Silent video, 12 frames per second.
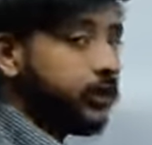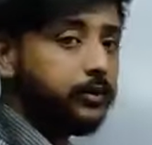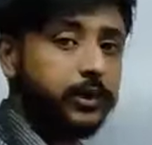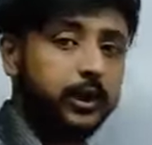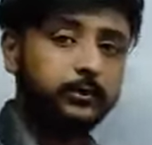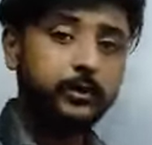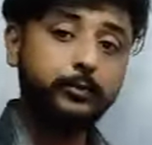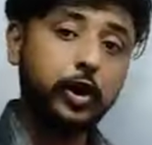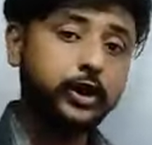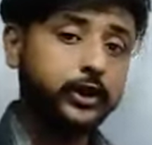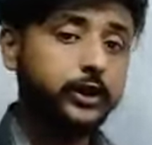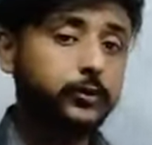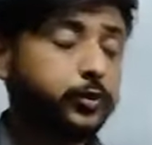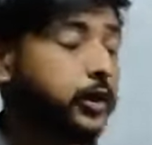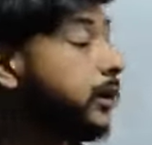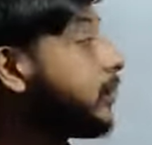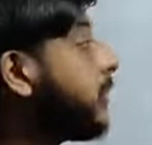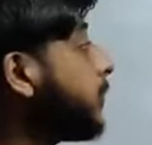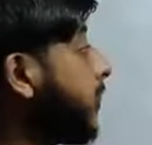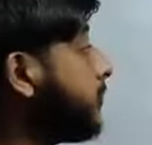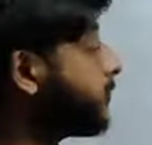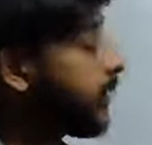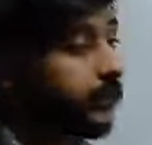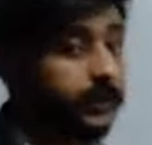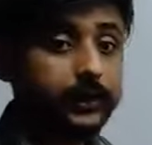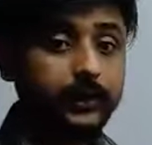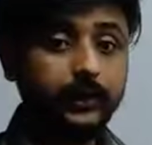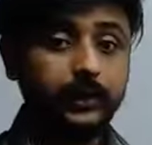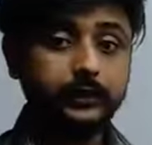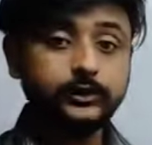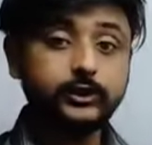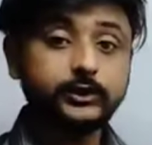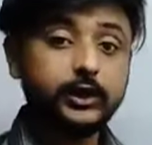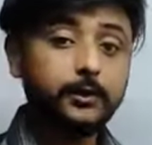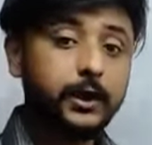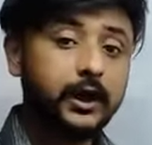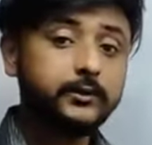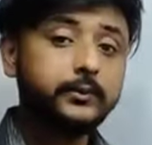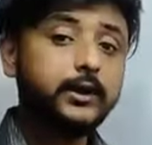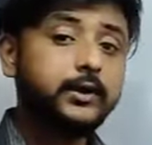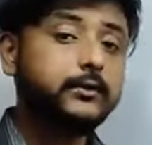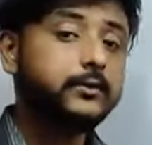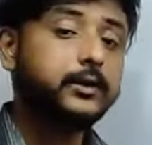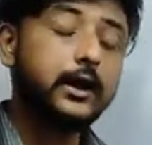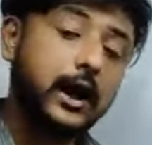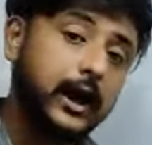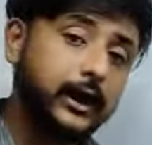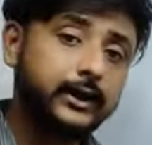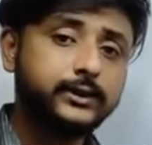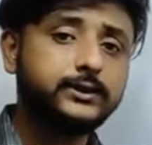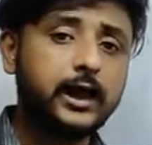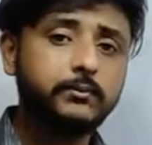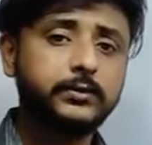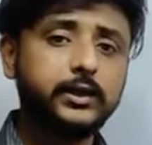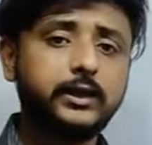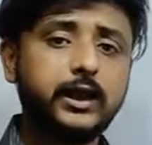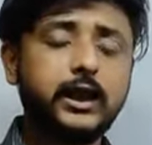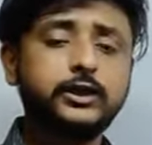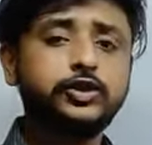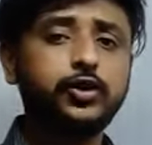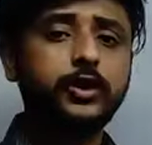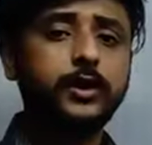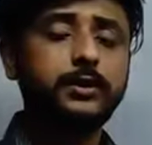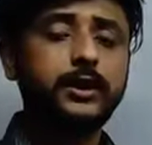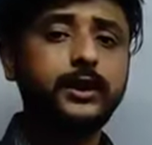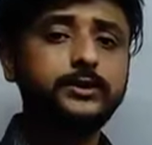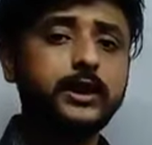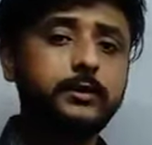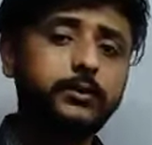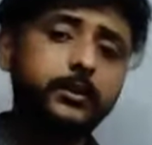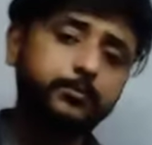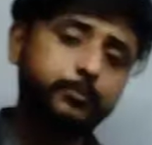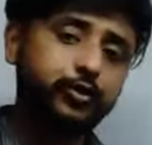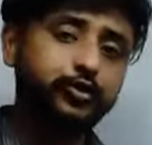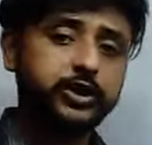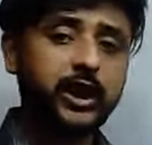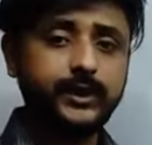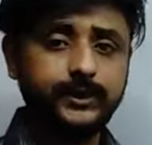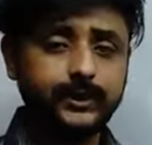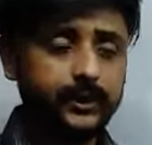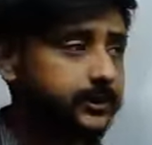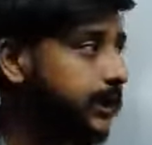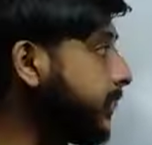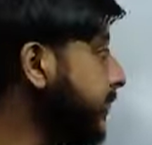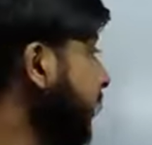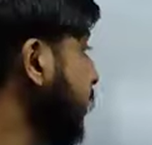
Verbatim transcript: वीडियो में हम इम्पोर्टेंट उपकरण के बारे में जानेंगे जिसके बारे में हर एग्जाम में हर छोटे बड़े एग्जाम में पूछा ही जाता है